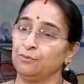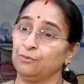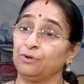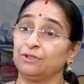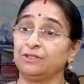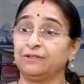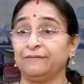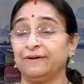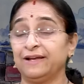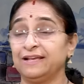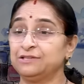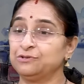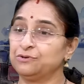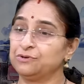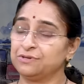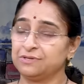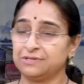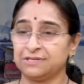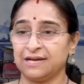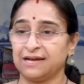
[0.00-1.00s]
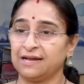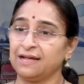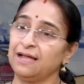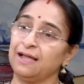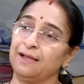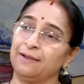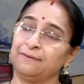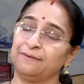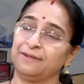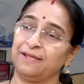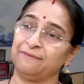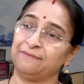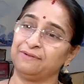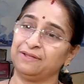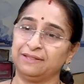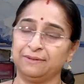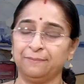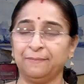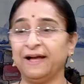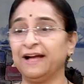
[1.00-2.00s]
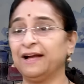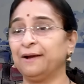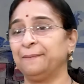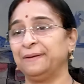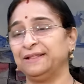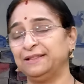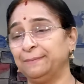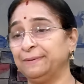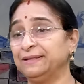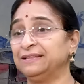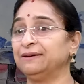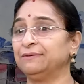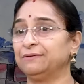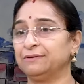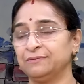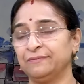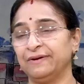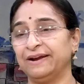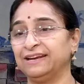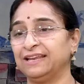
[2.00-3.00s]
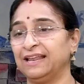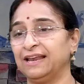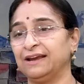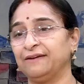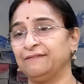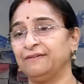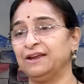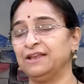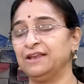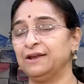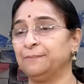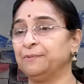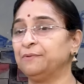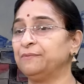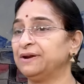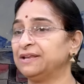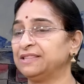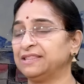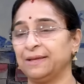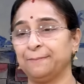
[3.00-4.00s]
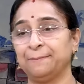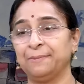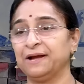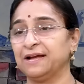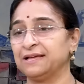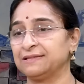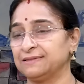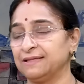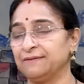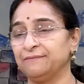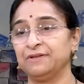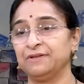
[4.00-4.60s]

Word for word: కొంత వయసు వచ్చాక ఏమైంది బాగా పెద్ద పెద్ద వేటలకు వెళ్ళినప్పుడు వాడు తెప్ప కాస్త